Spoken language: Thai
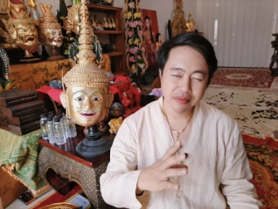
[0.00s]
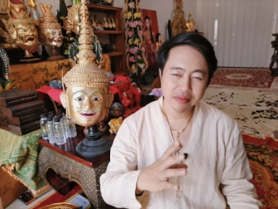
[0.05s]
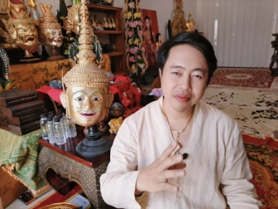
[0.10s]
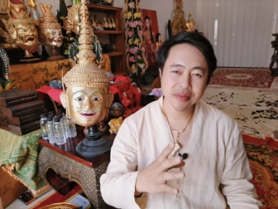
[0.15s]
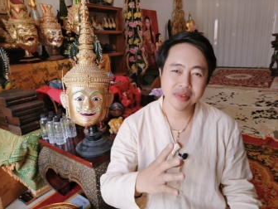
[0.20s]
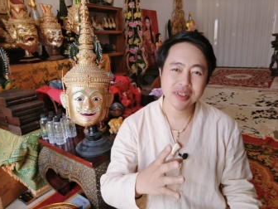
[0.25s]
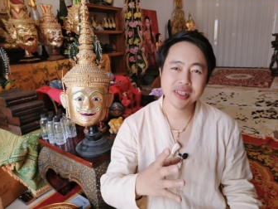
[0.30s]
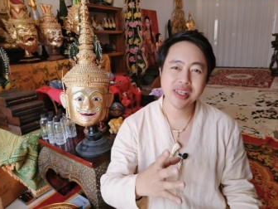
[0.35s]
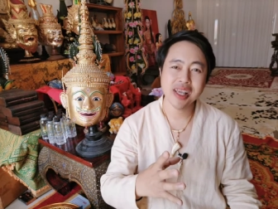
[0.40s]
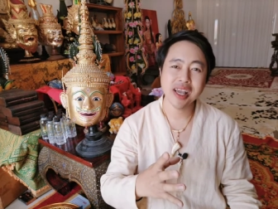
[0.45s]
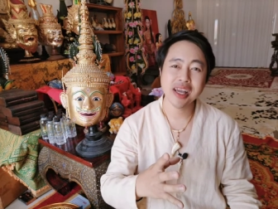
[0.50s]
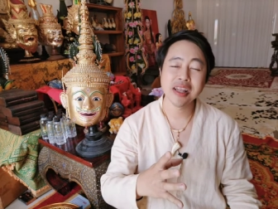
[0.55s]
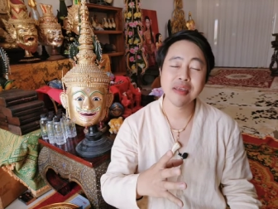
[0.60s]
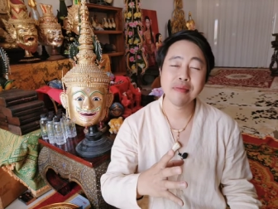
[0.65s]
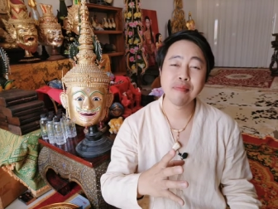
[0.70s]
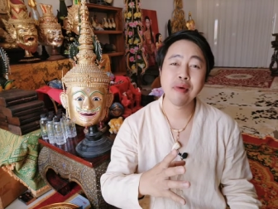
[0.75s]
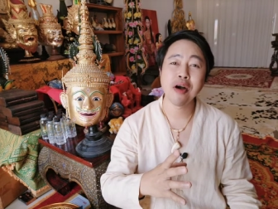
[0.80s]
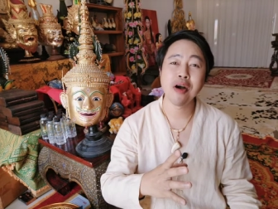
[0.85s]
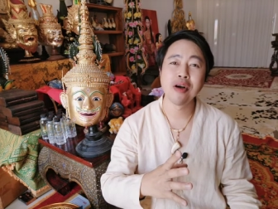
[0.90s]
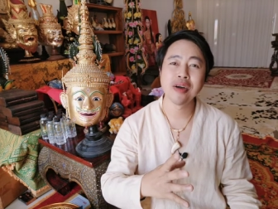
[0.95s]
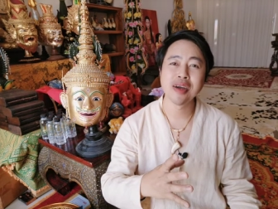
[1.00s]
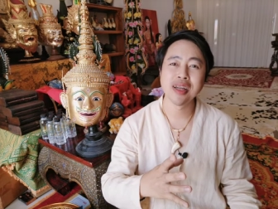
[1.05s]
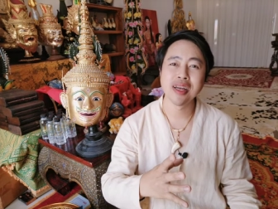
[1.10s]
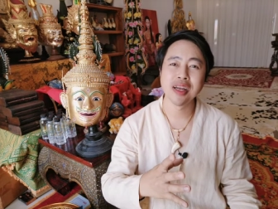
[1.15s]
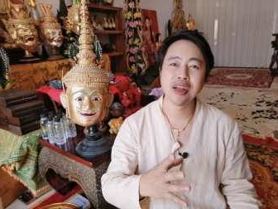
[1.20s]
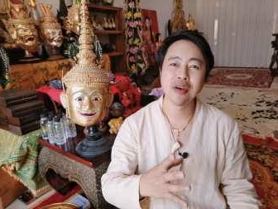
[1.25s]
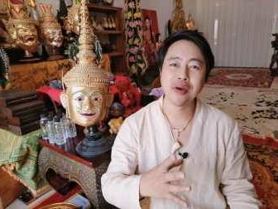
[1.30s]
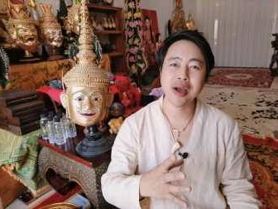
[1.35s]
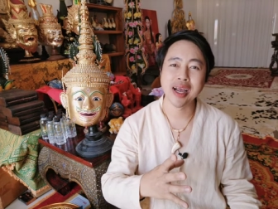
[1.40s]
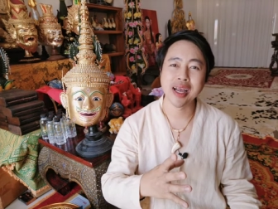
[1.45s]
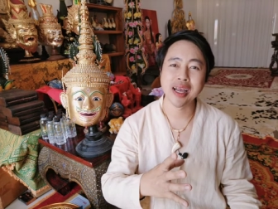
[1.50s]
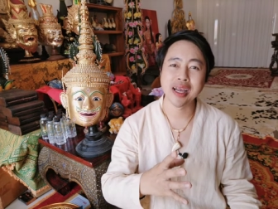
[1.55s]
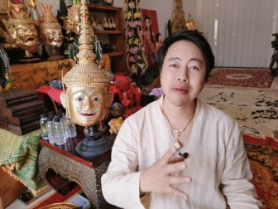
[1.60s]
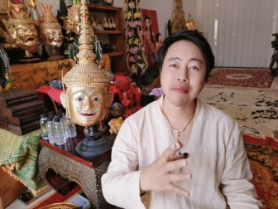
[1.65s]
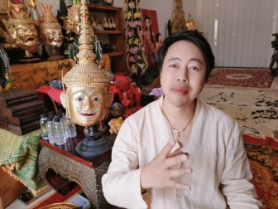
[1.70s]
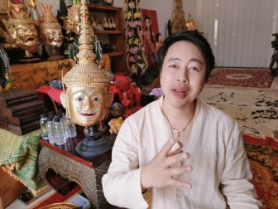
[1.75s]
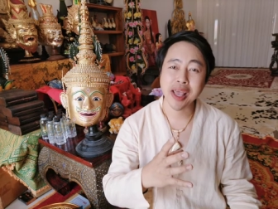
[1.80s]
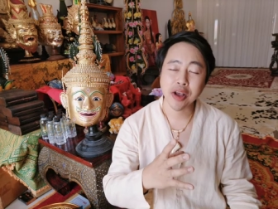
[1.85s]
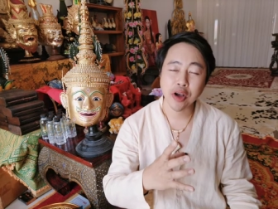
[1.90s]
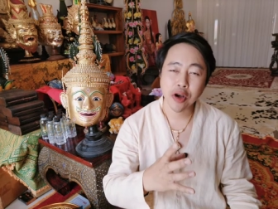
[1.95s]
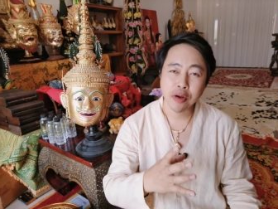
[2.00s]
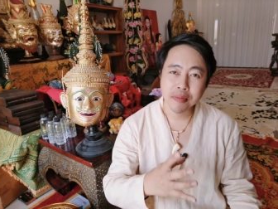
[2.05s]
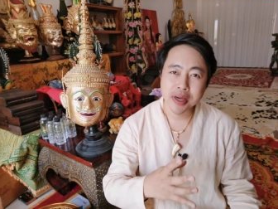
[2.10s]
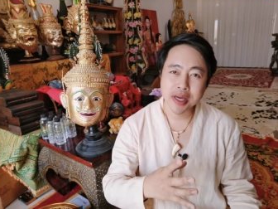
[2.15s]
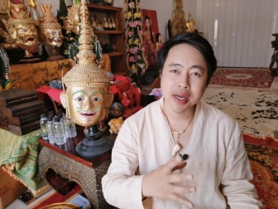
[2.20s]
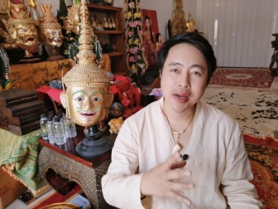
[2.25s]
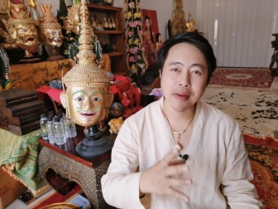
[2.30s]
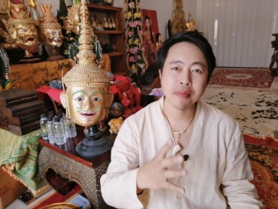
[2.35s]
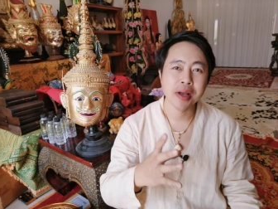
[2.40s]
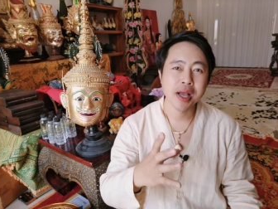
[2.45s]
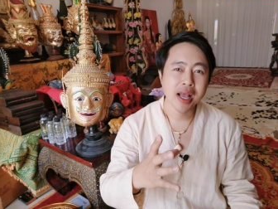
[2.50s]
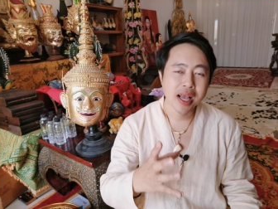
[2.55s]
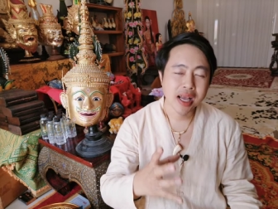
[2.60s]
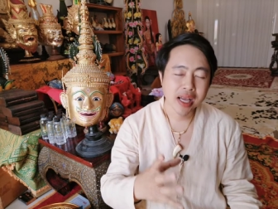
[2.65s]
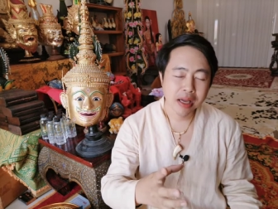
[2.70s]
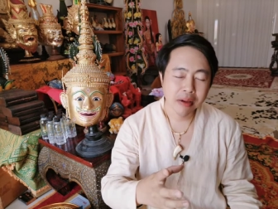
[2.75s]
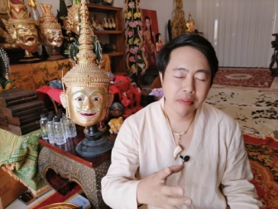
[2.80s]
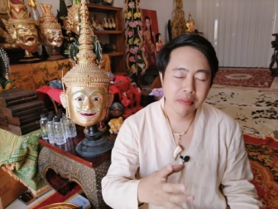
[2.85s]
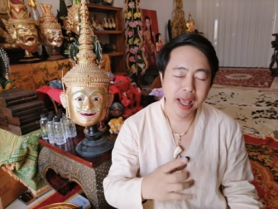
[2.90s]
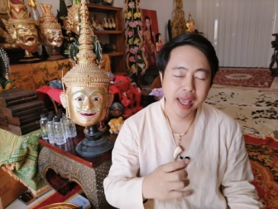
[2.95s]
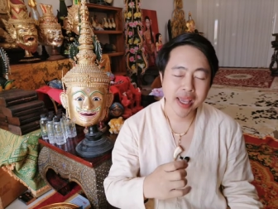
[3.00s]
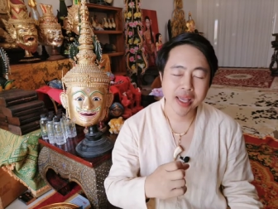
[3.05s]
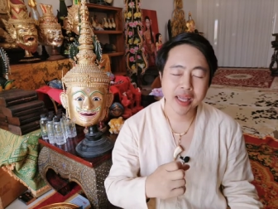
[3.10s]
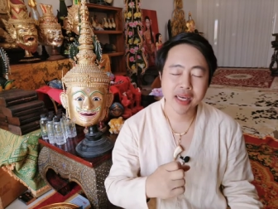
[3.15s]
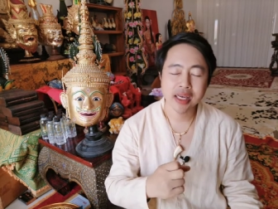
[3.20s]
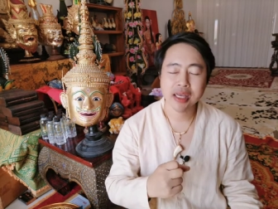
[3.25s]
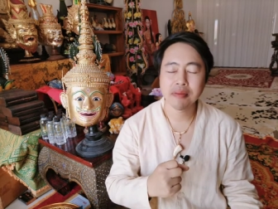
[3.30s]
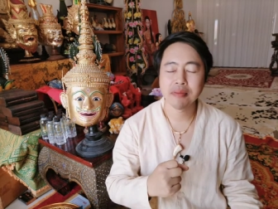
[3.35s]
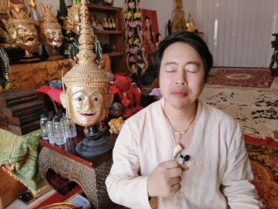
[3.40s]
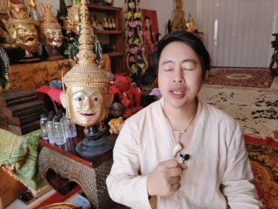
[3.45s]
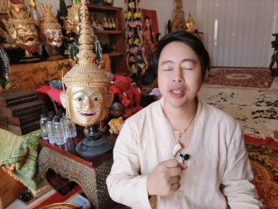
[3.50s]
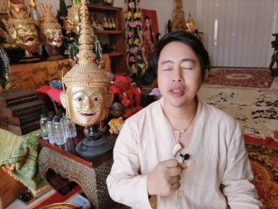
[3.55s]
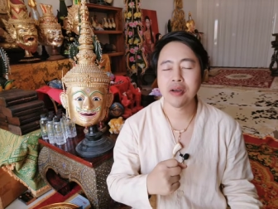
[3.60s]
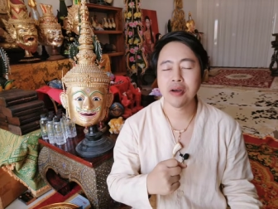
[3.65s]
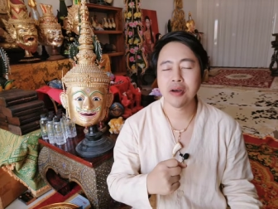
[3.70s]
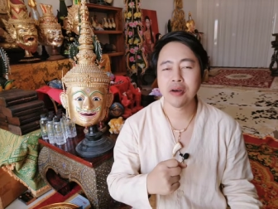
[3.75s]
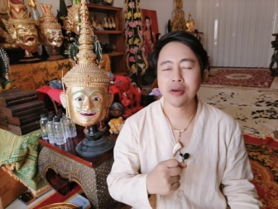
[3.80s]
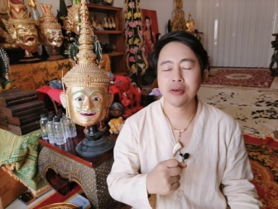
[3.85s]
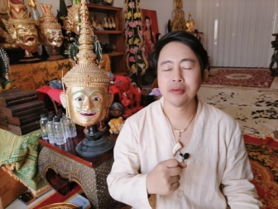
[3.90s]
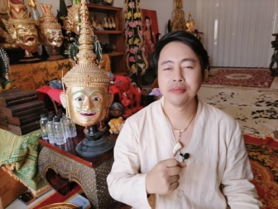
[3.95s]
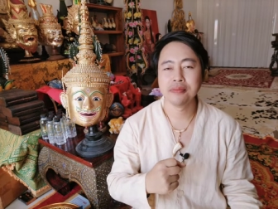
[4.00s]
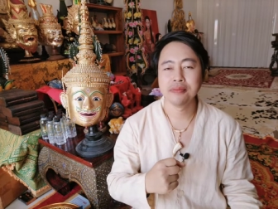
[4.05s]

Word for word: เสียงที่พ้องกันระหว่างกำไรข้อมือกับกำไรเงินกำไรทอง